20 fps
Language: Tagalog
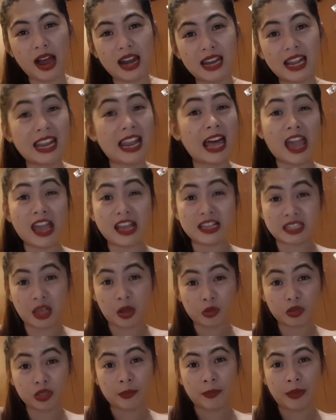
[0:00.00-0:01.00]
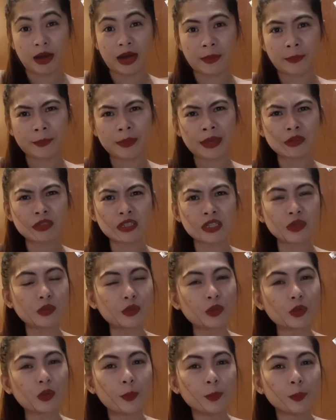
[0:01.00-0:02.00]
lalayas ako, ba diba? Pero
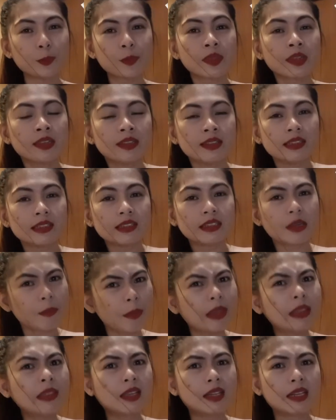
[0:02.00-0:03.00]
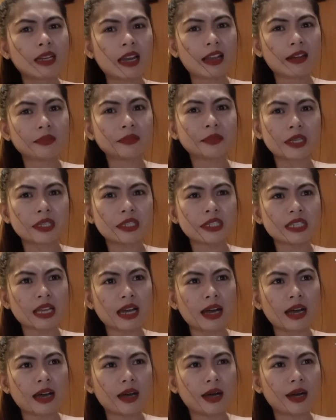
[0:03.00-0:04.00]
siguro, depende na lang din sa
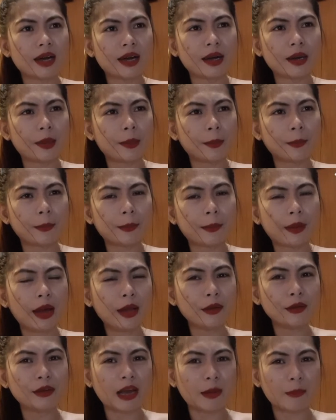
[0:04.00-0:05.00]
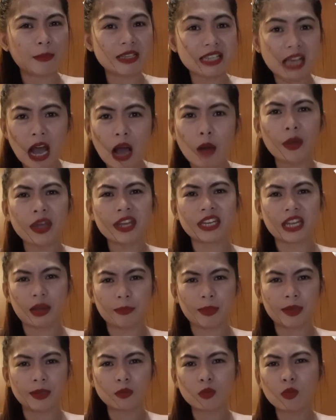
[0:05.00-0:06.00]
ano namin, sa away
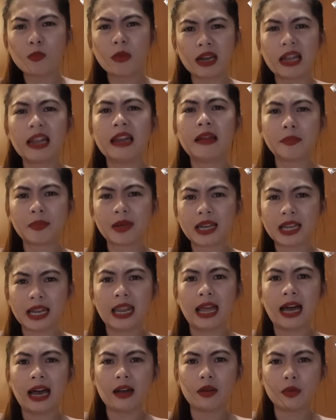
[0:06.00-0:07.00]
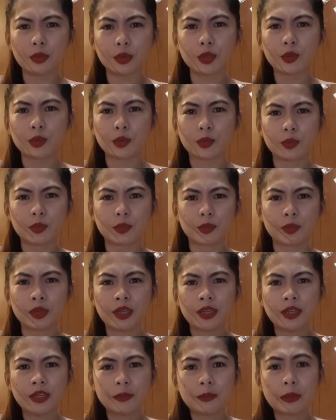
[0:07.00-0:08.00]
namin. Kung malalang malala o yung
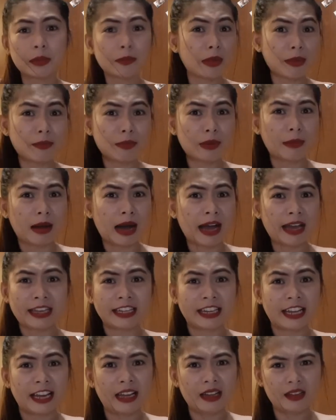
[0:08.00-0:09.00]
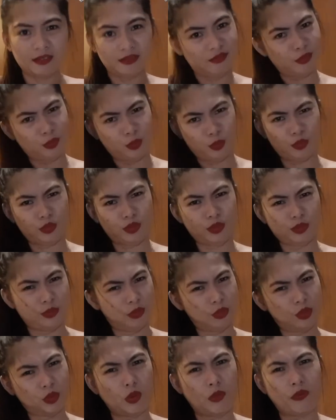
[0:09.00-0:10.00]
pag may babae na,
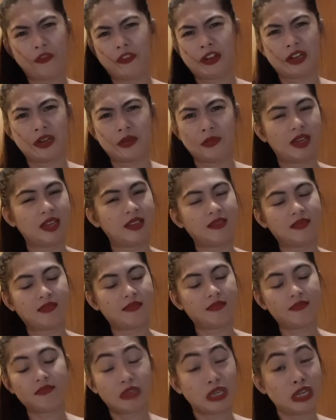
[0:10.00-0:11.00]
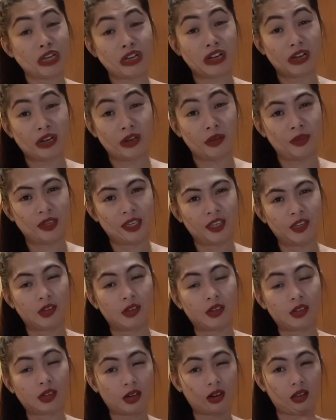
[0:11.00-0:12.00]
so far naman, hindi niya gagawin niya
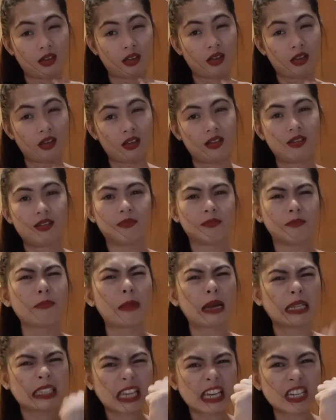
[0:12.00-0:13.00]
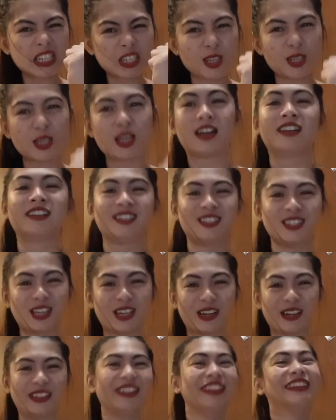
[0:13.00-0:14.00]
patay siya sa
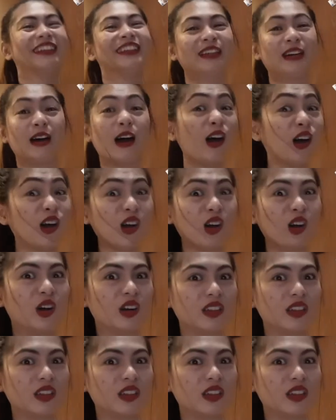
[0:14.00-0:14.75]
charot. Oh, no! Oo,